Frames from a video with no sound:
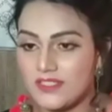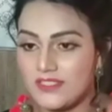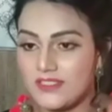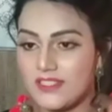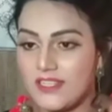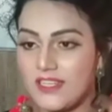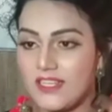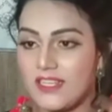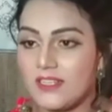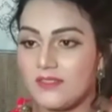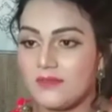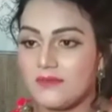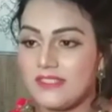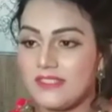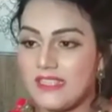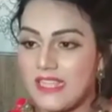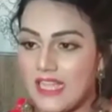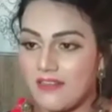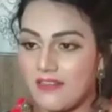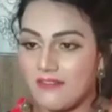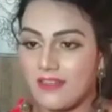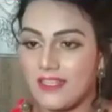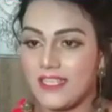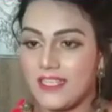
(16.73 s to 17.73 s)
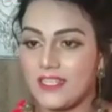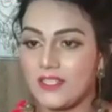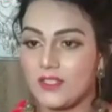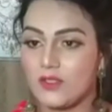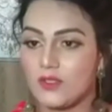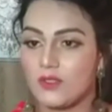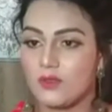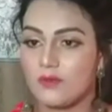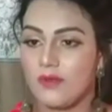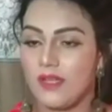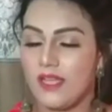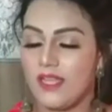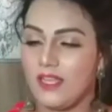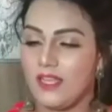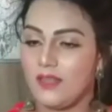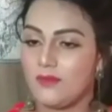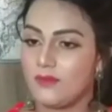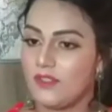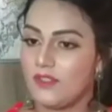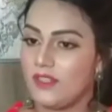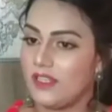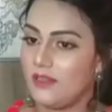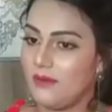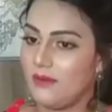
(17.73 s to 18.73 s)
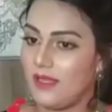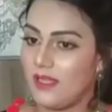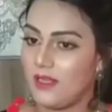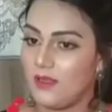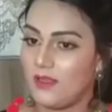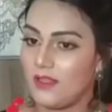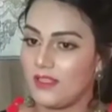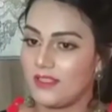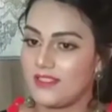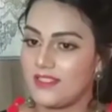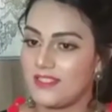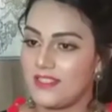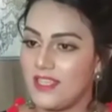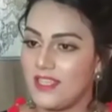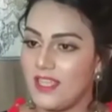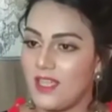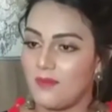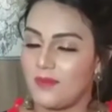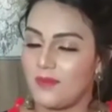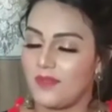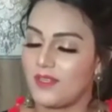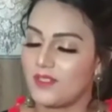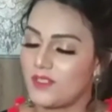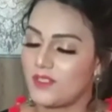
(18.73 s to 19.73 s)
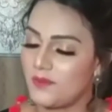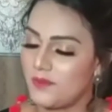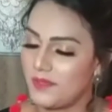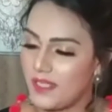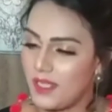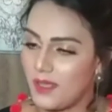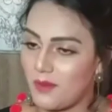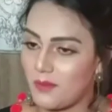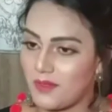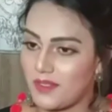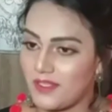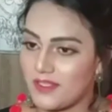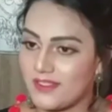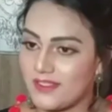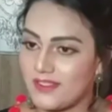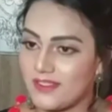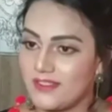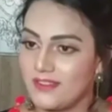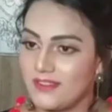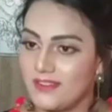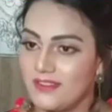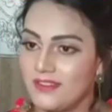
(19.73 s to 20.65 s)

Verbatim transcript: আসসালাম আসসালামু আলাইকুম আলহামদুলিল্লাহ ভালো আছি আপনারা সবাই কেমন আছেন